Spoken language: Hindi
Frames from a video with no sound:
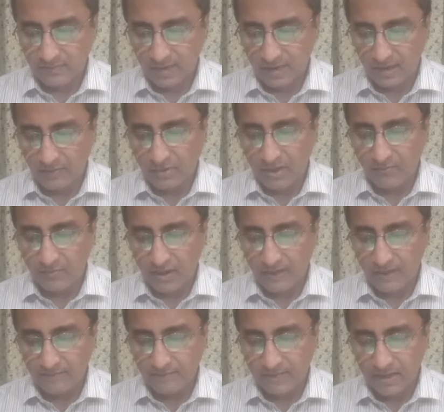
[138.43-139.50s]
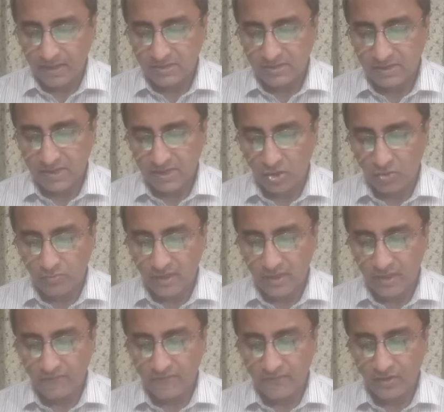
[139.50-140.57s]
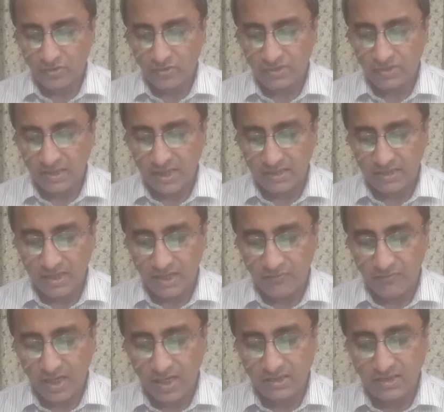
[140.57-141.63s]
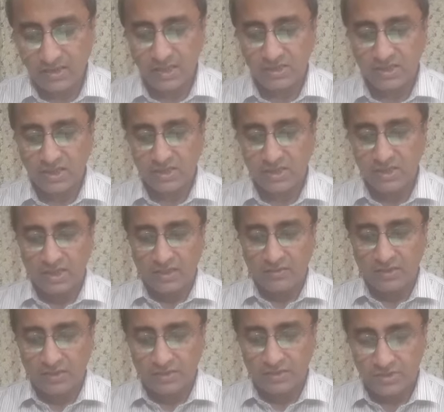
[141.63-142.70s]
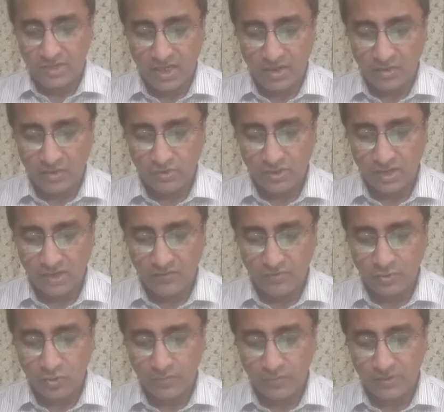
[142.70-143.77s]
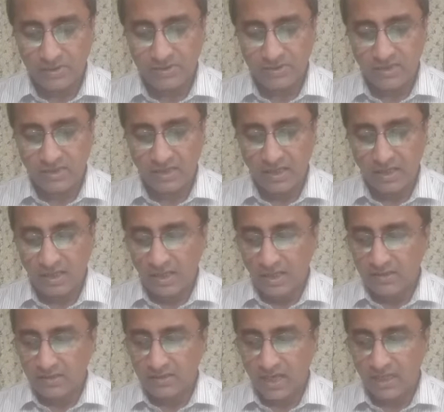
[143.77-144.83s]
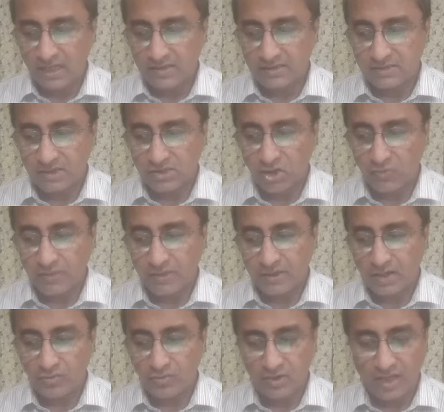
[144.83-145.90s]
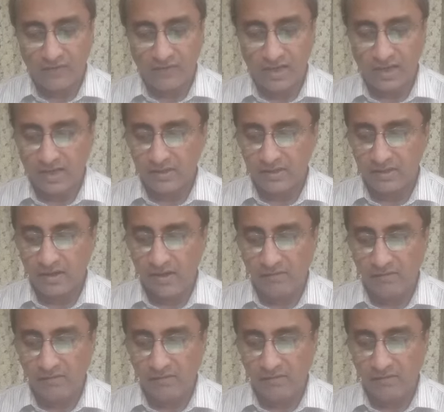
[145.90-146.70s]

एम के एम के सीनियर रहनुमा हैं फारूक सत्तार साहब वो कहते हैं कि शहर को जो है वो हुकूमत सिंध ने दानिस्ता तौर पर डाकों के हवाले कर दिया है